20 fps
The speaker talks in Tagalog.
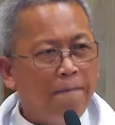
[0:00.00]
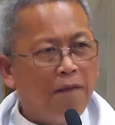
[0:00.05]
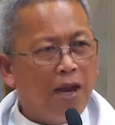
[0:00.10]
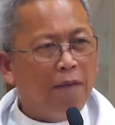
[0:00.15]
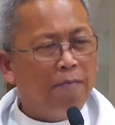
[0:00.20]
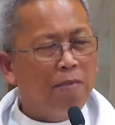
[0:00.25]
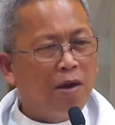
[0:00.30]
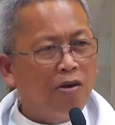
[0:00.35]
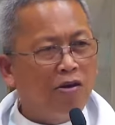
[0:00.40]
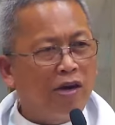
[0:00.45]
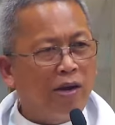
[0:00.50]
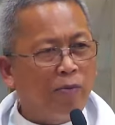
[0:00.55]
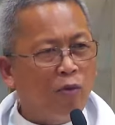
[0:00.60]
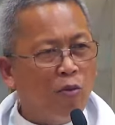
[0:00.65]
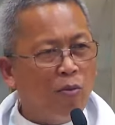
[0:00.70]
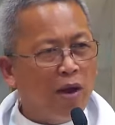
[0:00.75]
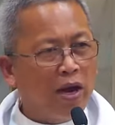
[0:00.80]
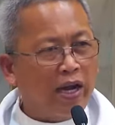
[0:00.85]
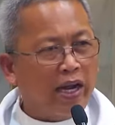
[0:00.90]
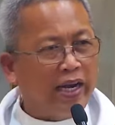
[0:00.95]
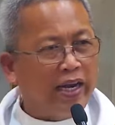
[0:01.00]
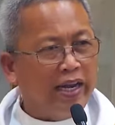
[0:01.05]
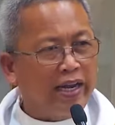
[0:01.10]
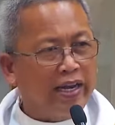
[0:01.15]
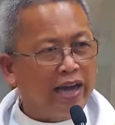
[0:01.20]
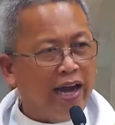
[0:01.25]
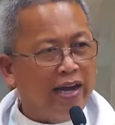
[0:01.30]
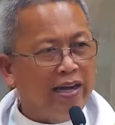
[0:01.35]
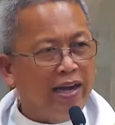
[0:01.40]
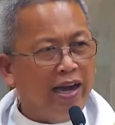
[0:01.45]
Labaw na mo mga
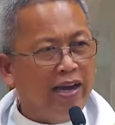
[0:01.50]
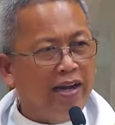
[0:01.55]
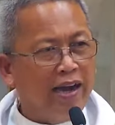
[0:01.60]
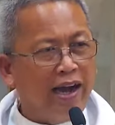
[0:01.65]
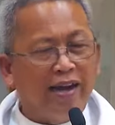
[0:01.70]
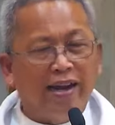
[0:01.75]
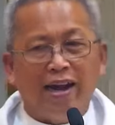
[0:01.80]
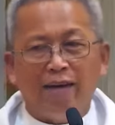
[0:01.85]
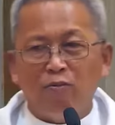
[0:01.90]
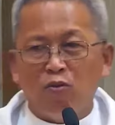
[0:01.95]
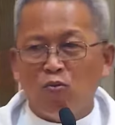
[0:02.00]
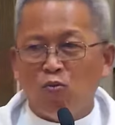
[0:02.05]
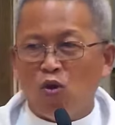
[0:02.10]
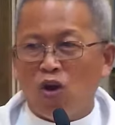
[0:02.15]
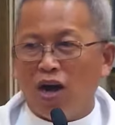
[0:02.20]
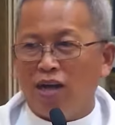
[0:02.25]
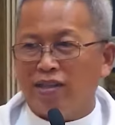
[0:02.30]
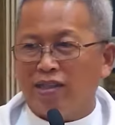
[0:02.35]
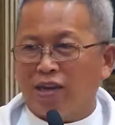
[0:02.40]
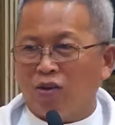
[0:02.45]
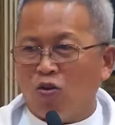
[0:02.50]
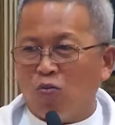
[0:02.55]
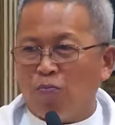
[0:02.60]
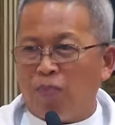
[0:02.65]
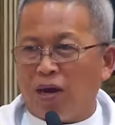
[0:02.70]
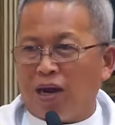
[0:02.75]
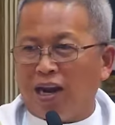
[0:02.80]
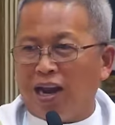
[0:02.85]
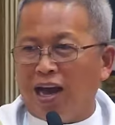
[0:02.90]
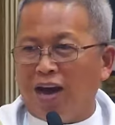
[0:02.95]
ginikanan, anha mo muhatag o
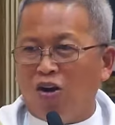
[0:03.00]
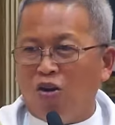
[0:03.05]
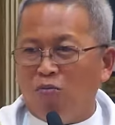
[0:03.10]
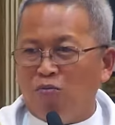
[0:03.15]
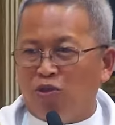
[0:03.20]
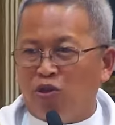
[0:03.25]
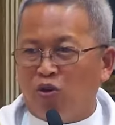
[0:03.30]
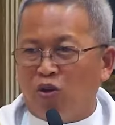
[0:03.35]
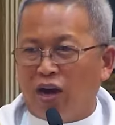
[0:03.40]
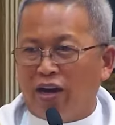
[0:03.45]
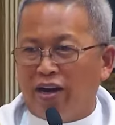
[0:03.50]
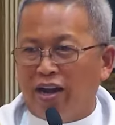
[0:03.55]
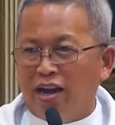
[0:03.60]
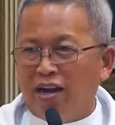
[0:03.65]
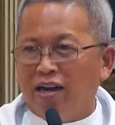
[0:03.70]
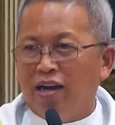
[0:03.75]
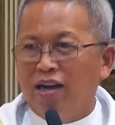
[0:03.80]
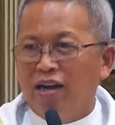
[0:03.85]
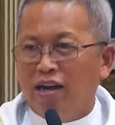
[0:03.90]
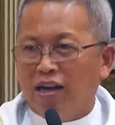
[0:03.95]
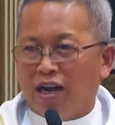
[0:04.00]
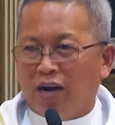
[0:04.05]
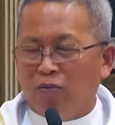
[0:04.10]
paglaom sa iyong anak,